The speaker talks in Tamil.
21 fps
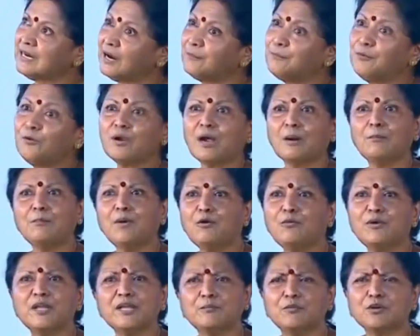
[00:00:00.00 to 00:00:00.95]
அப்போ ஒரு
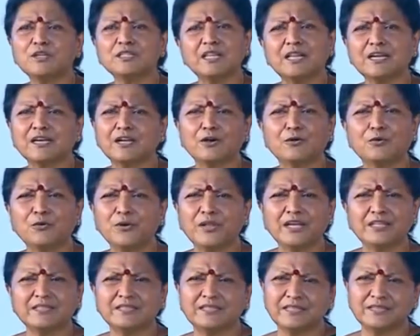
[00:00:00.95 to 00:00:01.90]
அம்மாவுடைய முகத்தில்
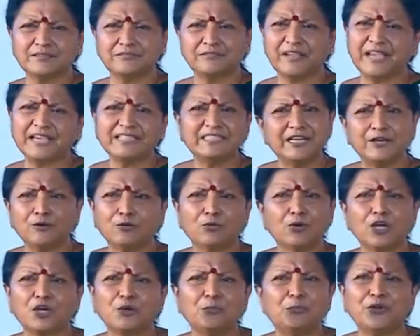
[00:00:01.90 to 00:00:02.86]
இருக்கக்கூடிய அந்த வேதனை
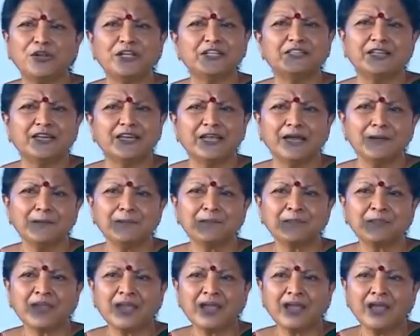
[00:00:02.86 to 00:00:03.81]
உங்களுக்கு புரியுது இல்லையா
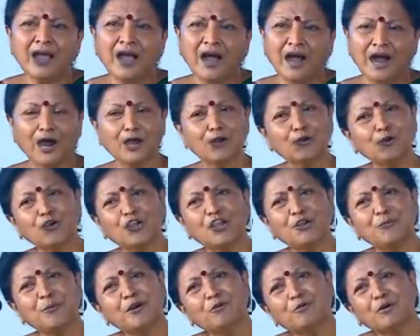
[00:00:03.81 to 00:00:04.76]

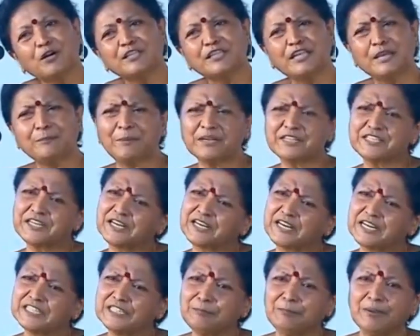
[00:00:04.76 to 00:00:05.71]
ஆரோக்கியமா குழந்தையை
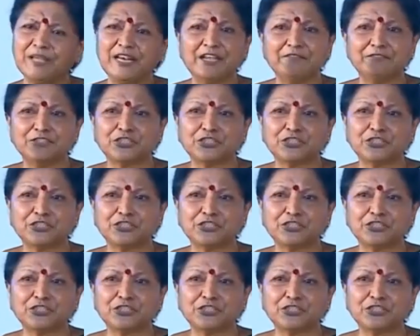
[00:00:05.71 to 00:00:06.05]
பெற்றெடுக்கிறது பெரிய